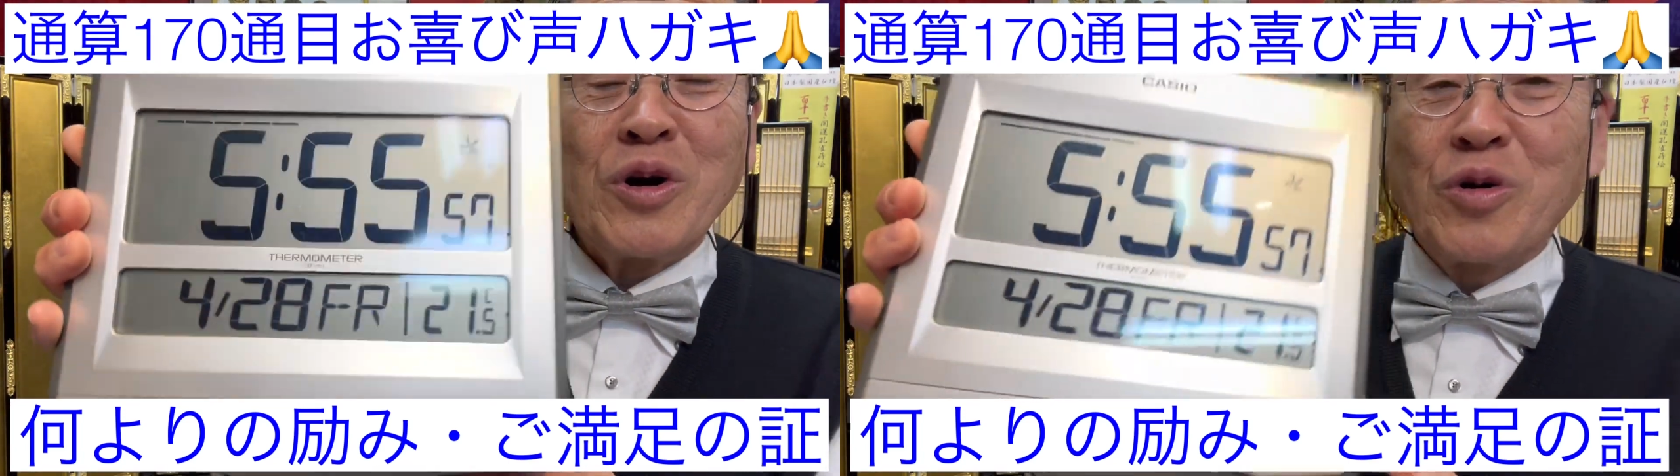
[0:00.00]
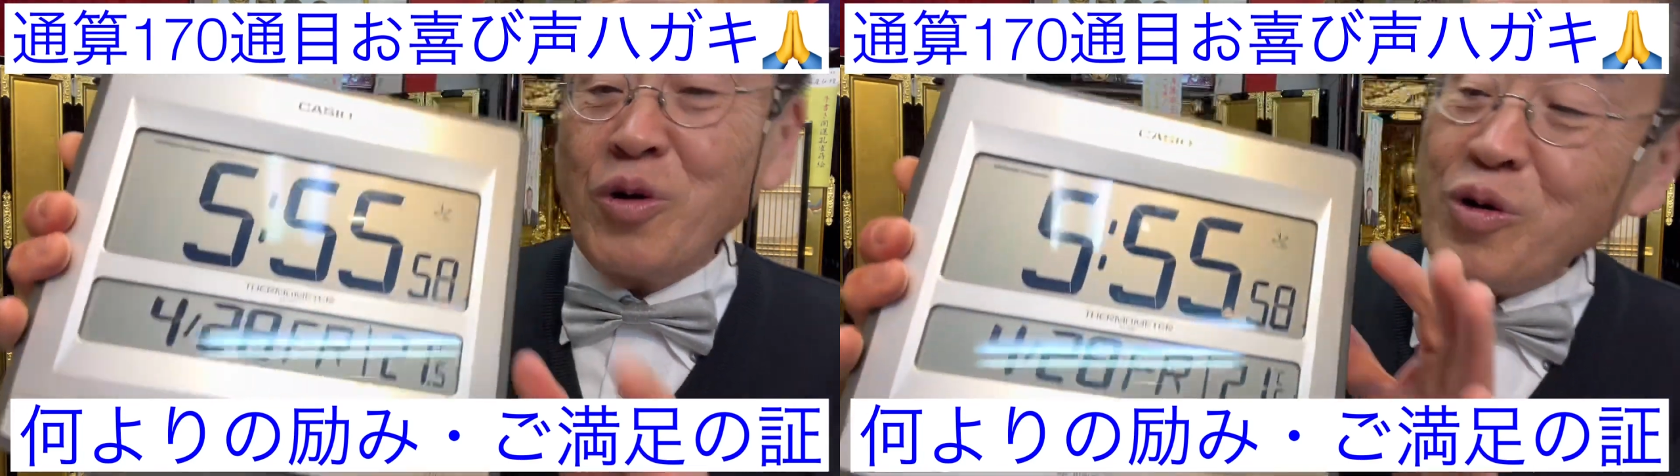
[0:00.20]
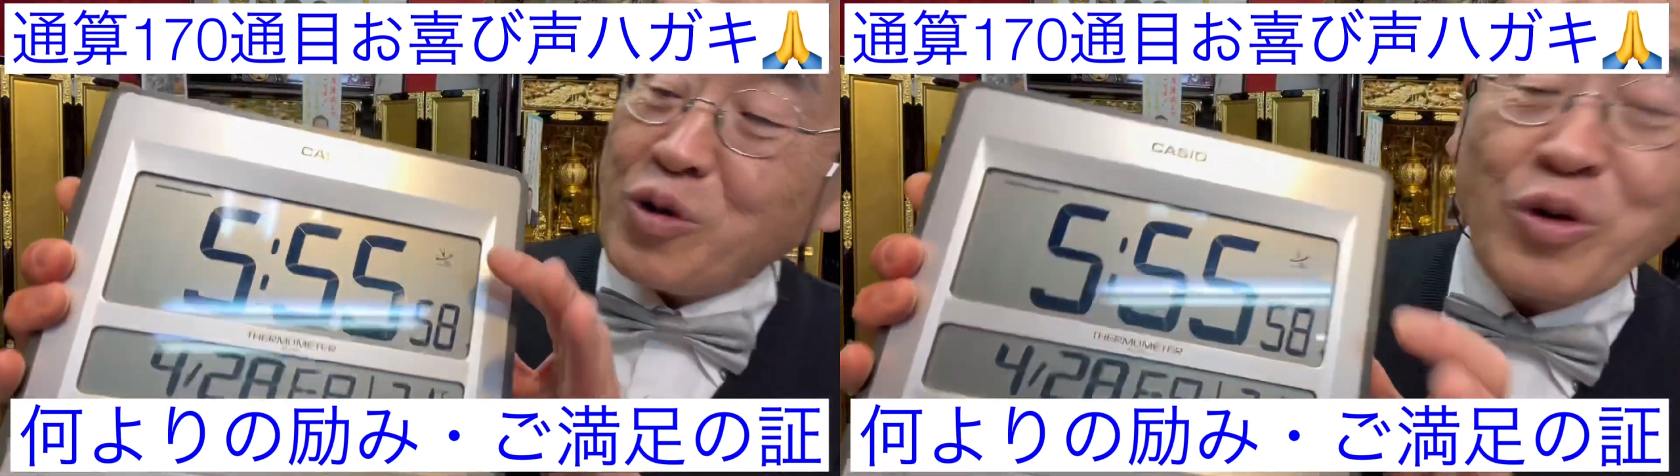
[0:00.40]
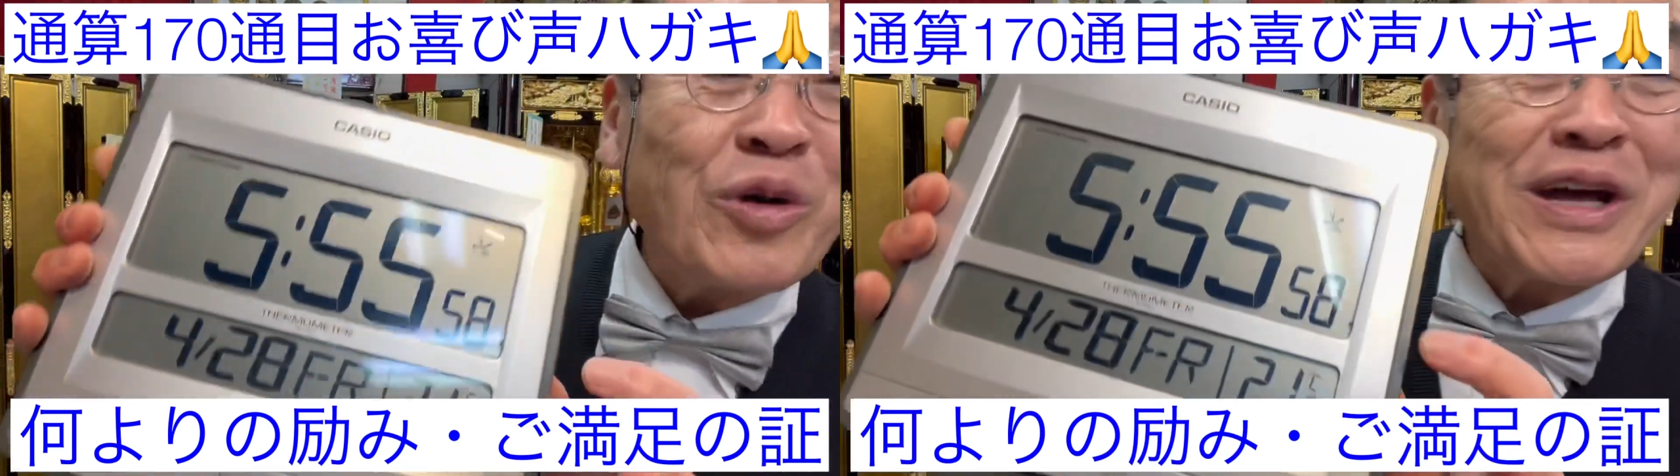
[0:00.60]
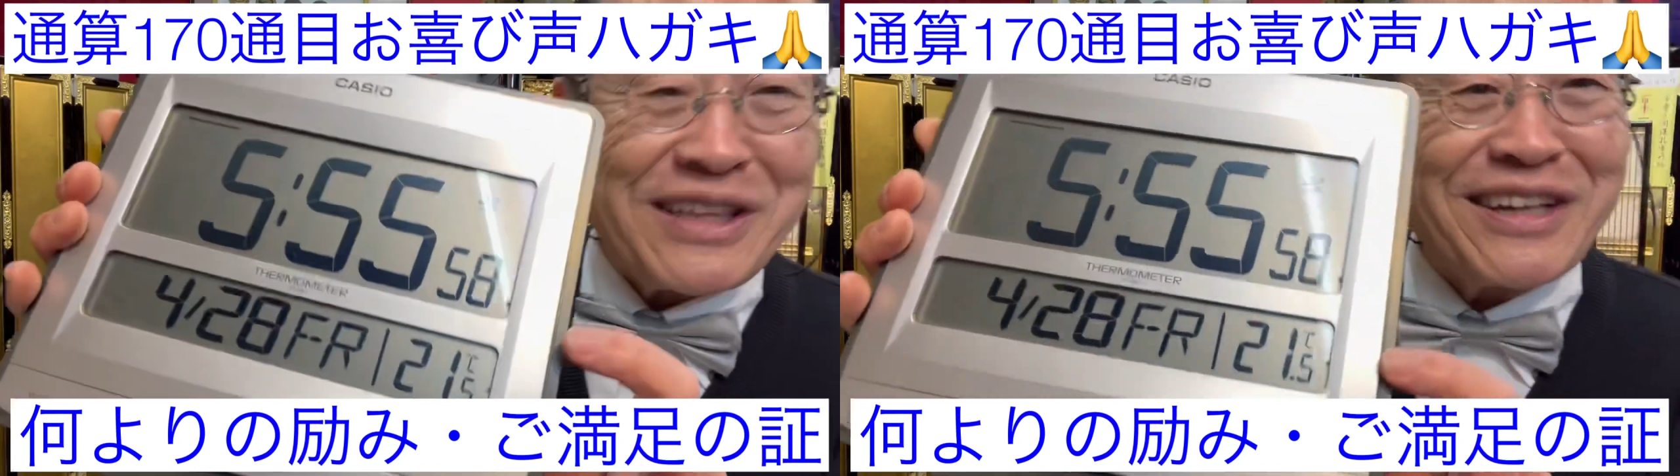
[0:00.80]

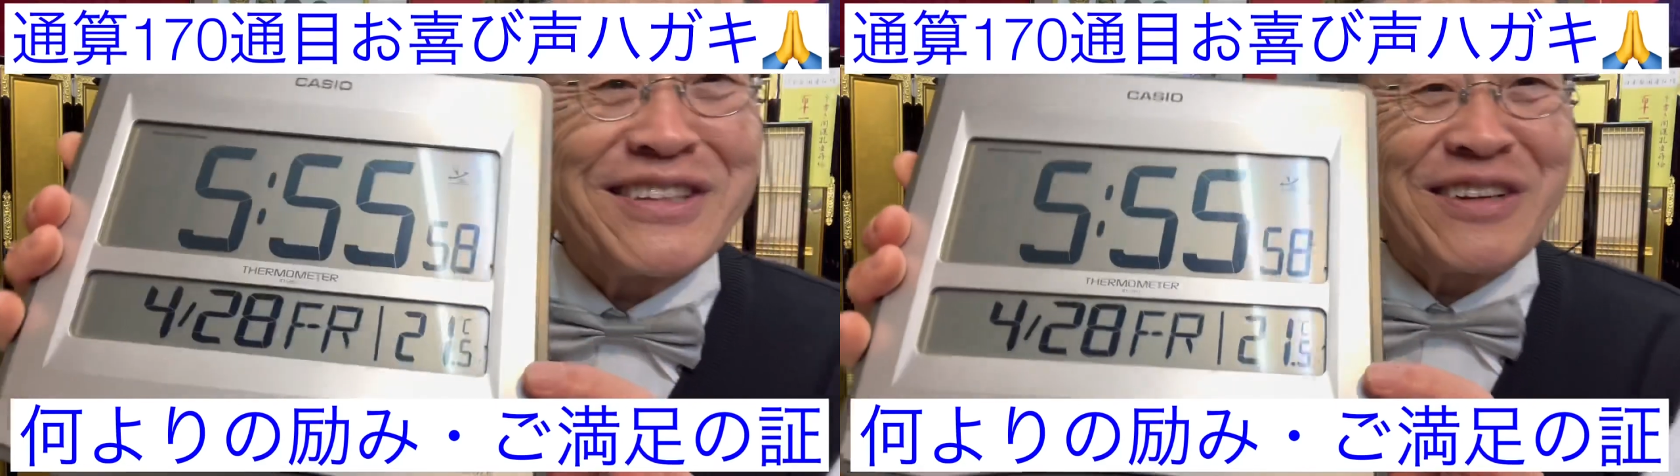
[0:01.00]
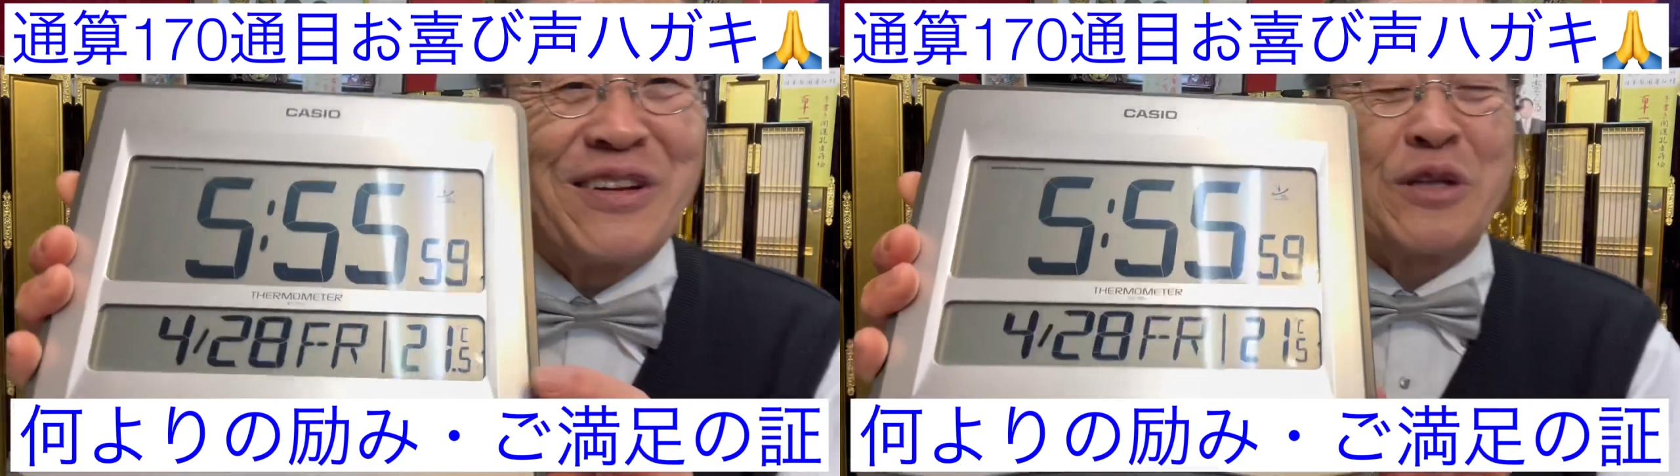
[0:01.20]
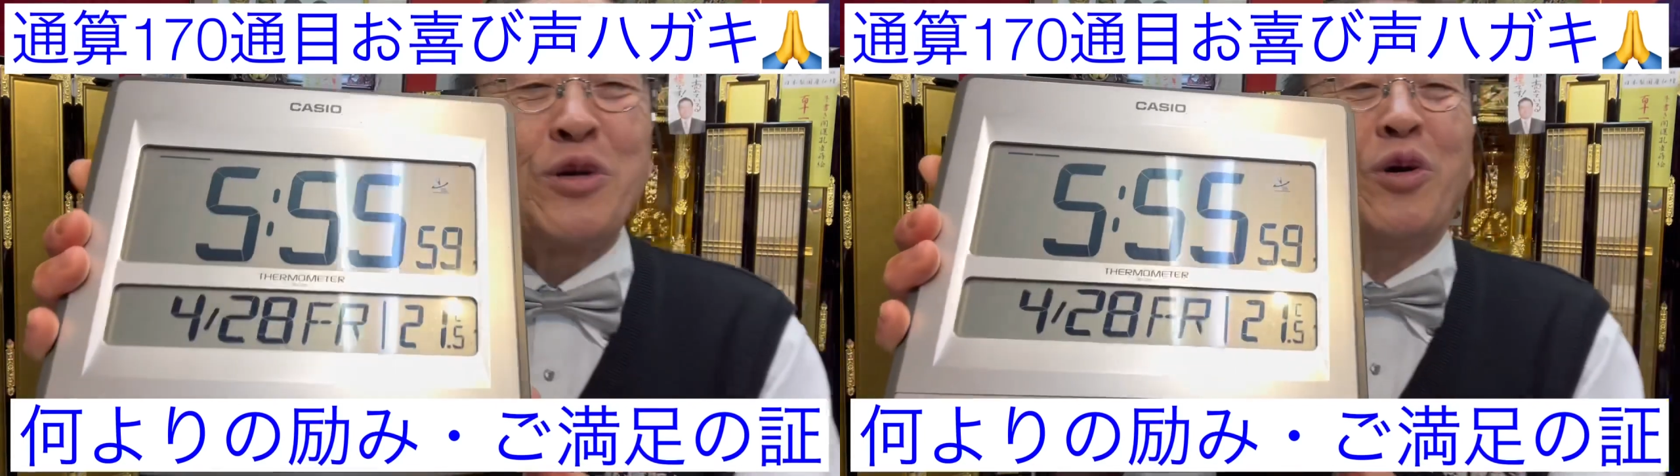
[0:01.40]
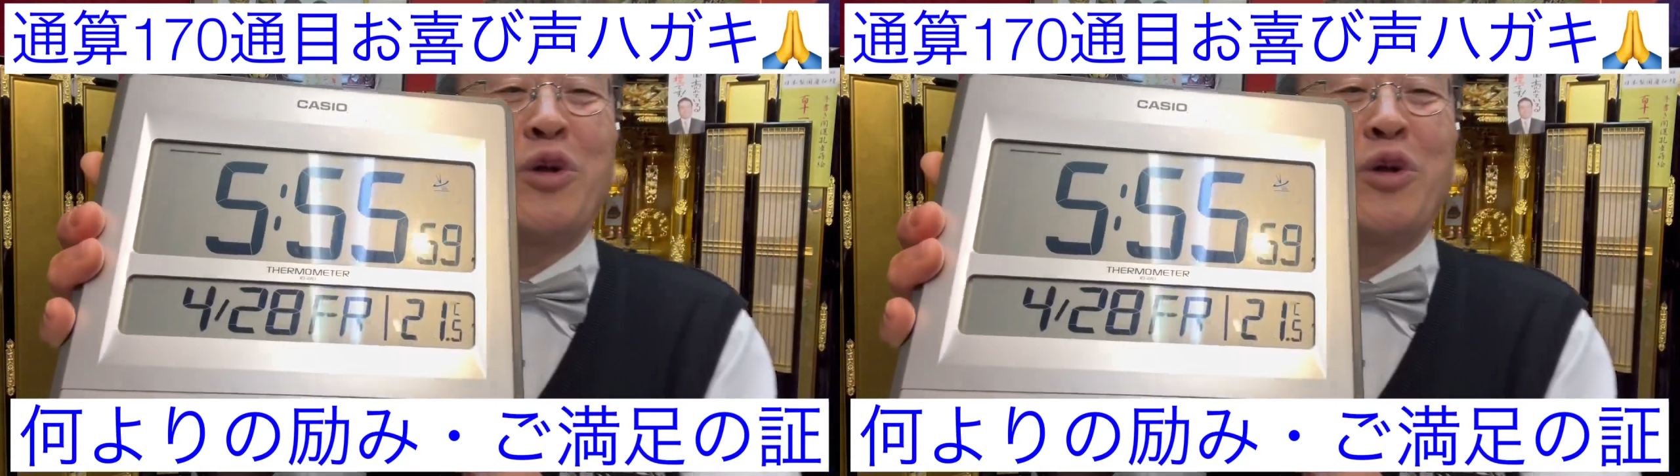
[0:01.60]
55減ったんですけどね、ちょう